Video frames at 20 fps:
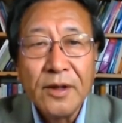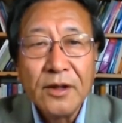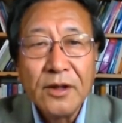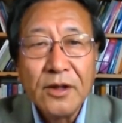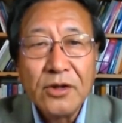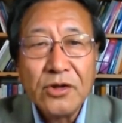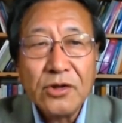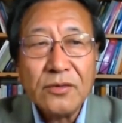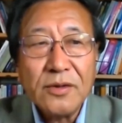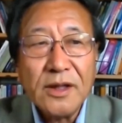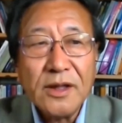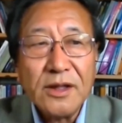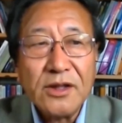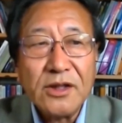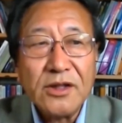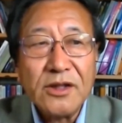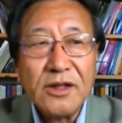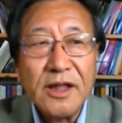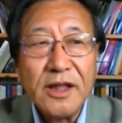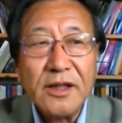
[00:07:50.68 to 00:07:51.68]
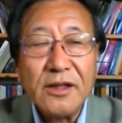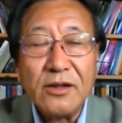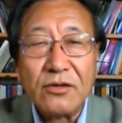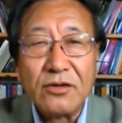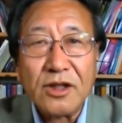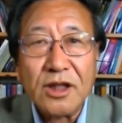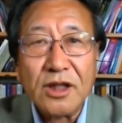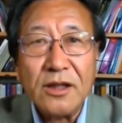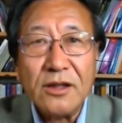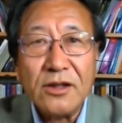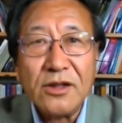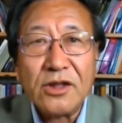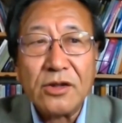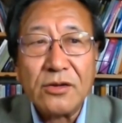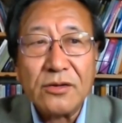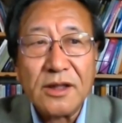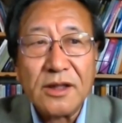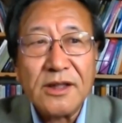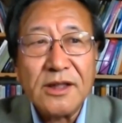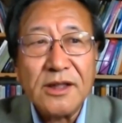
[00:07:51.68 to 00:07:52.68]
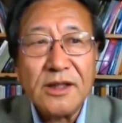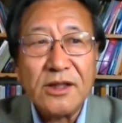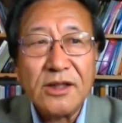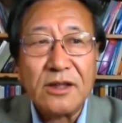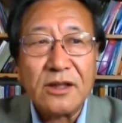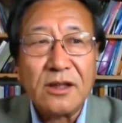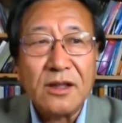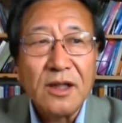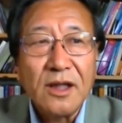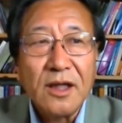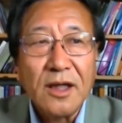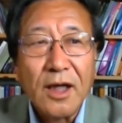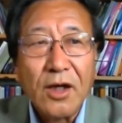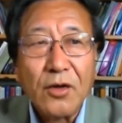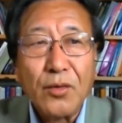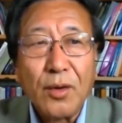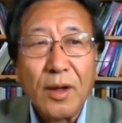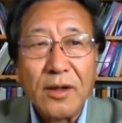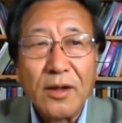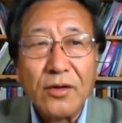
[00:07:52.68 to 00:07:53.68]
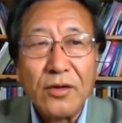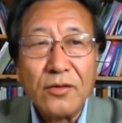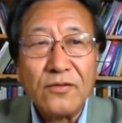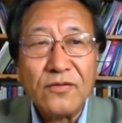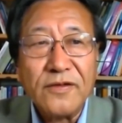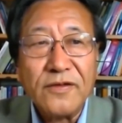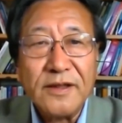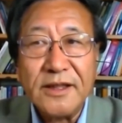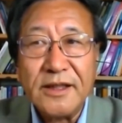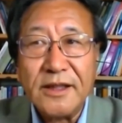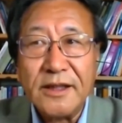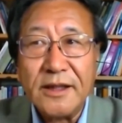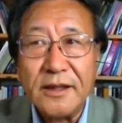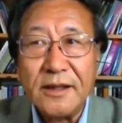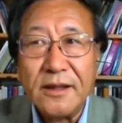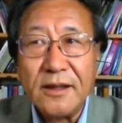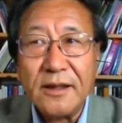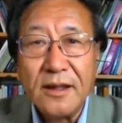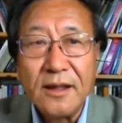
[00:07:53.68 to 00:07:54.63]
中印之间有成熟的机制来管控分歧，